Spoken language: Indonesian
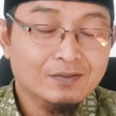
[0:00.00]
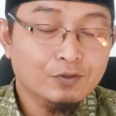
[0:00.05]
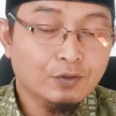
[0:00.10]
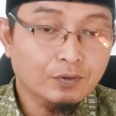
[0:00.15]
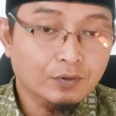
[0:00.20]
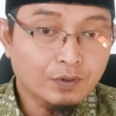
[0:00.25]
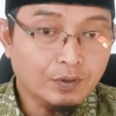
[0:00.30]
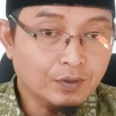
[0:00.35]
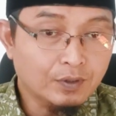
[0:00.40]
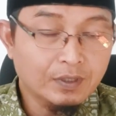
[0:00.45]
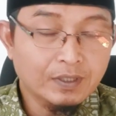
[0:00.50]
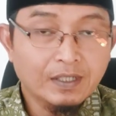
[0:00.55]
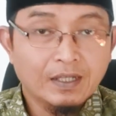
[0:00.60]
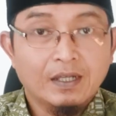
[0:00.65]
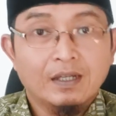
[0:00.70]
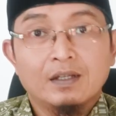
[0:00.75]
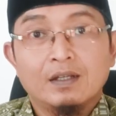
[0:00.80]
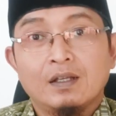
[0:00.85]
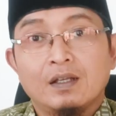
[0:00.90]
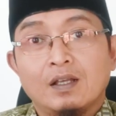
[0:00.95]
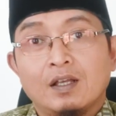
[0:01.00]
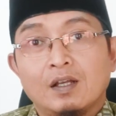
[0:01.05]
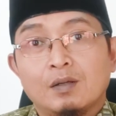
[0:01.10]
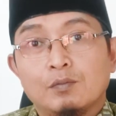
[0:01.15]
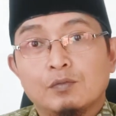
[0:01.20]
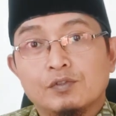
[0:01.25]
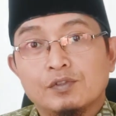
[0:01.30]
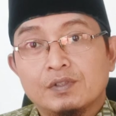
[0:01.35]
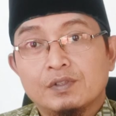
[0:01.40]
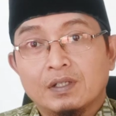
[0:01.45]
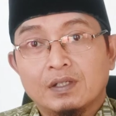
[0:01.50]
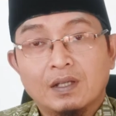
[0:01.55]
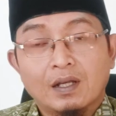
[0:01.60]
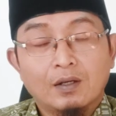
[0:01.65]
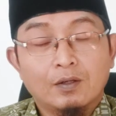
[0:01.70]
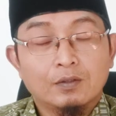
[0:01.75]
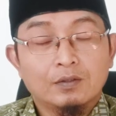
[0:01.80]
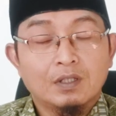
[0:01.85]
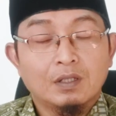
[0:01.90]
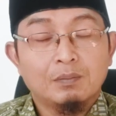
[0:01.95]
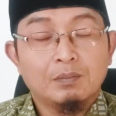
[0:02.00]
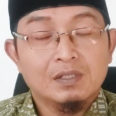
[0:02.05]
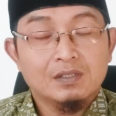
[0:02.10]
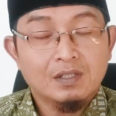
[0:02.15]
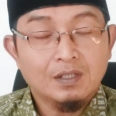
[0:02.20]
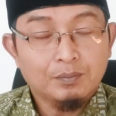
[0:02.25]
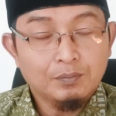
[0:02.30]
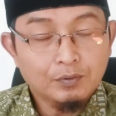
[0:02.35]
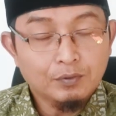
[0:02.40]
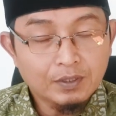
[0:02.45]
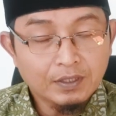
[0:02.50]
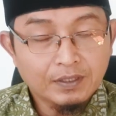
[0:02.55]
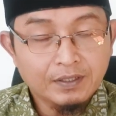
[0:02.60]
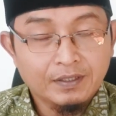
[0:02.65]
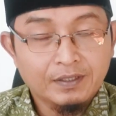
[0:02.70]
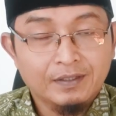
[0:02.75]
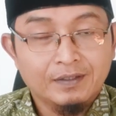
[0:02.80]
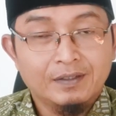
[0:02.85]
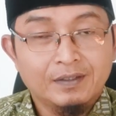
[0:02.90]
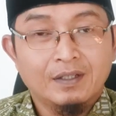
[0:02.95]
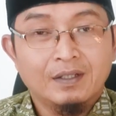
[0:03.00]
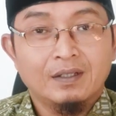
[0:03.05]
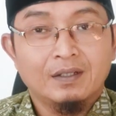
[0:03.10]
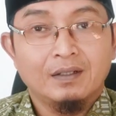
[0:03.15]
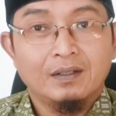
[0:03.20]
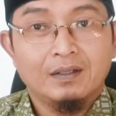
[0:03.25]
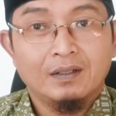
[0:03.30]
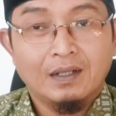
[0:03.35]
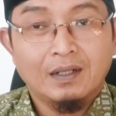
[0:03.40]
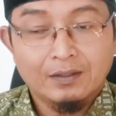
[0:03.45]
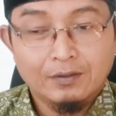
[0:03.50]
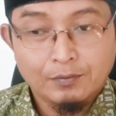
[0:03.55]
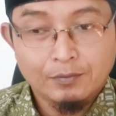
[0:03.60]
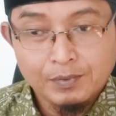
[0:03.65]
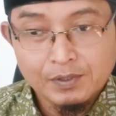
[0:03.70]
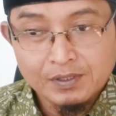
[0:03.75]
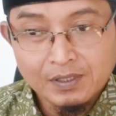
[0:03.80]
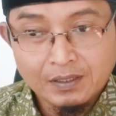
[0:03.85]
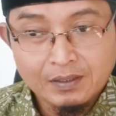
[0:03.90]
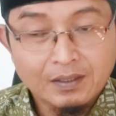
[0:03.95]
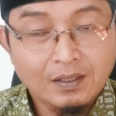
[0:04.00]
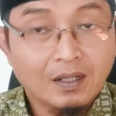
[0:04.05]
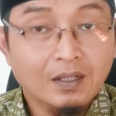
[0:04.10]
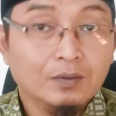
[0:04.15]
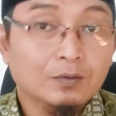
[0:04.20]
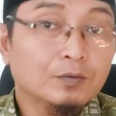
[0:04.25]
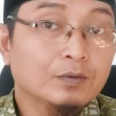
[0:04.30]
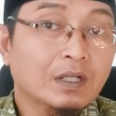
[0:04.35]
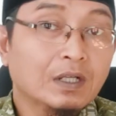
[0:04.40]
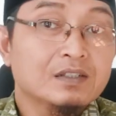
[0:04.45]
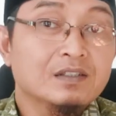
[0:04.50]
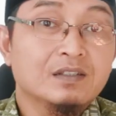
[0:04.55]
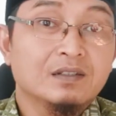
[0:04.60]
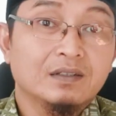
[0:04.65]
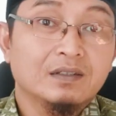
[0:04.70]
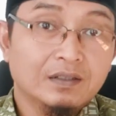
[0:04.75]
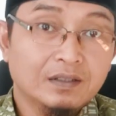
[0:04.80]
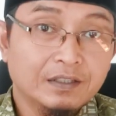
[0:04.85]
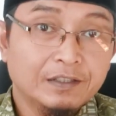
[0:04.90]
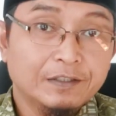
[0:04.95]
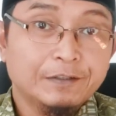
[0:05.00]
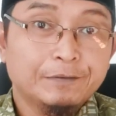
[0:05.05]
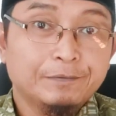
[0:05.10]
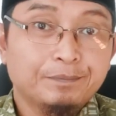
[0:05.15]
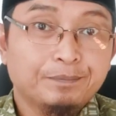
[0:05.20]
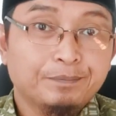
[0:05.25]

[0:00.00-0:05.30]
contoh ya mustika khotam macan putih nah, itu bisa dilakukan sendiri